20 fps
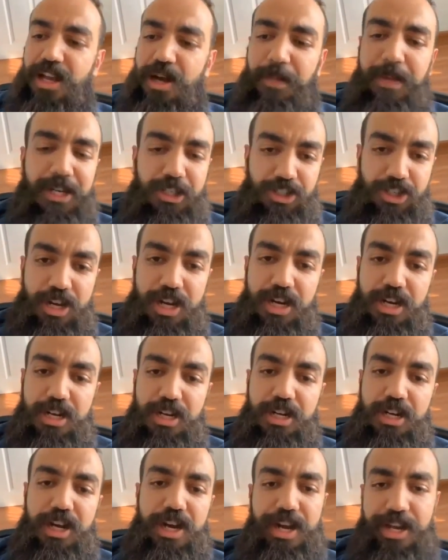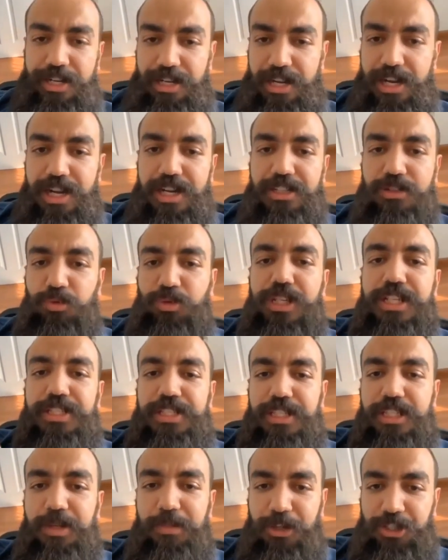بعد شهر غتلقى راسك كتزيد
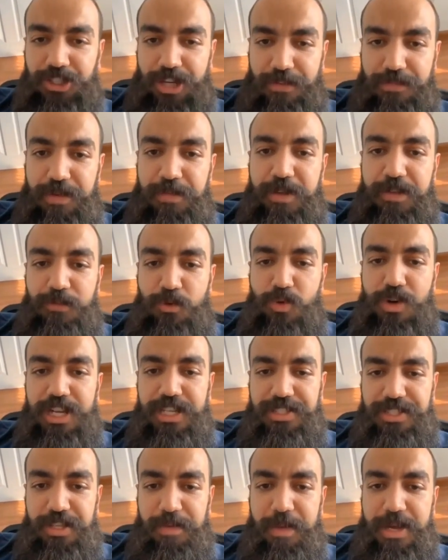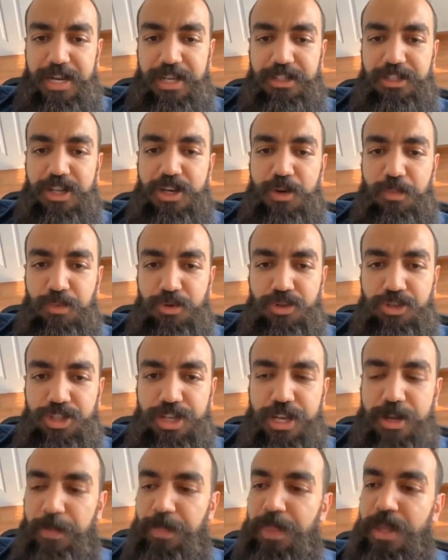كتزيدي ب 10% في كل سيمانه ديال
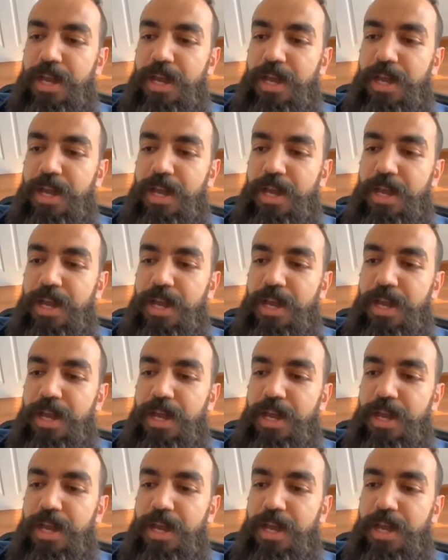البيدجي